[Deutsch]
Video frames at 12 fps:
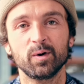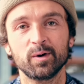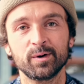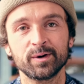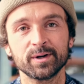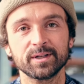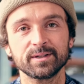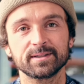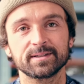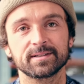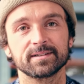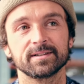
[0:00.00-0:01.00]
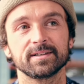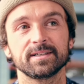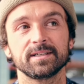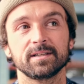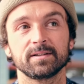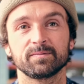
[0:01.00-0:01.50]
Und
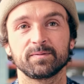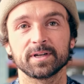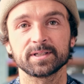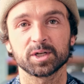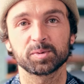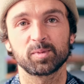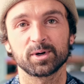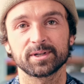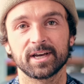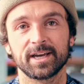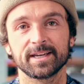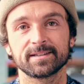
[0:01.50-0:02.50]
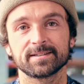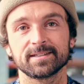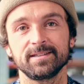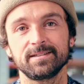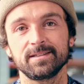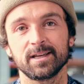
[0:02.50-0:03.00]
Wassersport geeignet
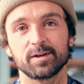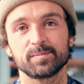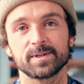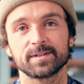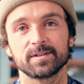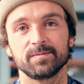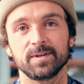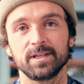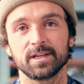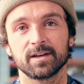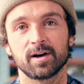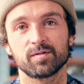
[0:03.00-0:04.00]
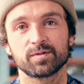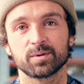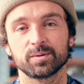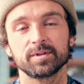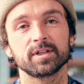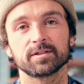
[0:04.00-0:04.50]
ist sie ein bisschen weniger
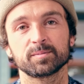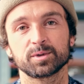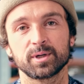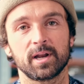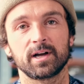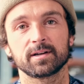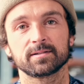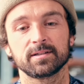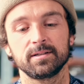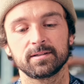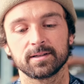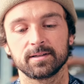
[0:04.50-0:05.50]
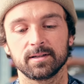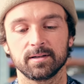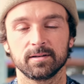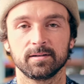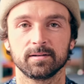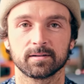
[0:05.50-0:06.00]
aufgrund des Beschlagens hinter
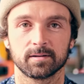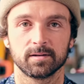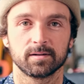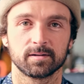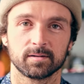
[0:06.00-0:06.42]
den äh,